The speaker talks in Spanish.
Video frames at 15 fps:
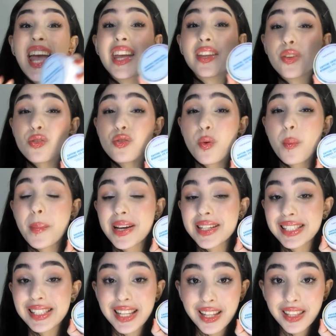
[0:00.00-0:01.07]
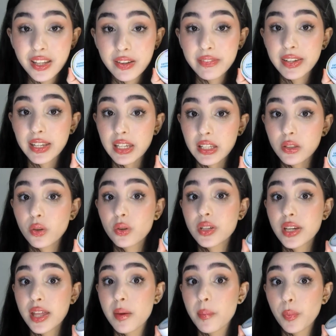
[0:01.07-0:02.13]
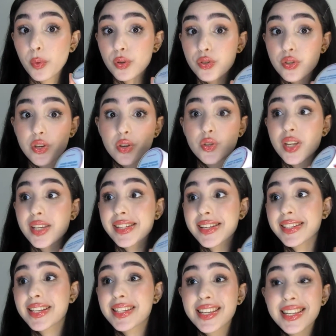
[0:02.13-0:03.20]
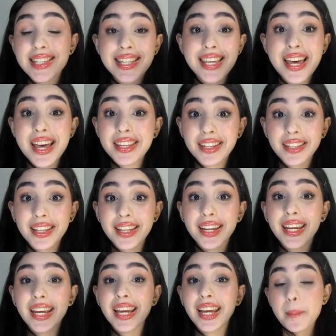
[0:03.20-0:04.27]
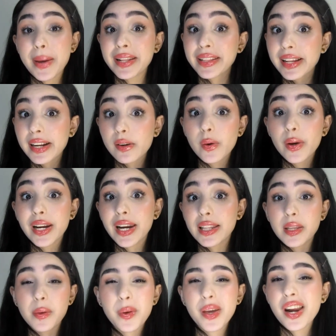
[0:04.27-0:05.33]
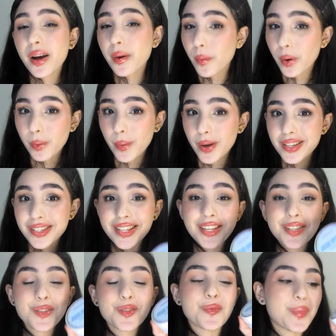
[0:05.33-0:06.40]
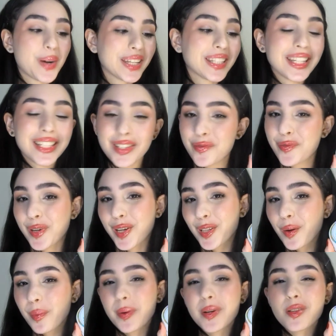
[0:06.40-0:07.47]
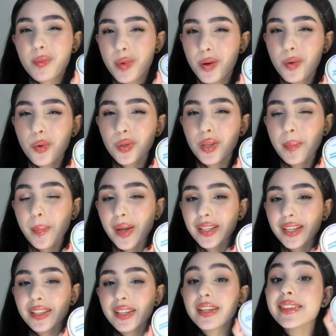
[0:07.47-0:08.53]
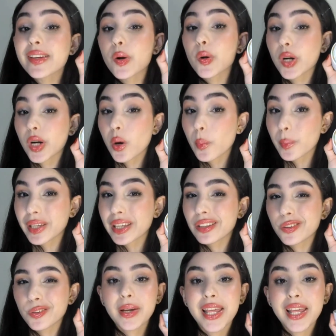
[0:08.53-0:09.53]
Estos son bastante fríos ya de por sí, o sea, sin necesidad de tener que meterlos en la nevera o algo así, son bastante fríos, por eso me gustan bastante y se los recomiendo.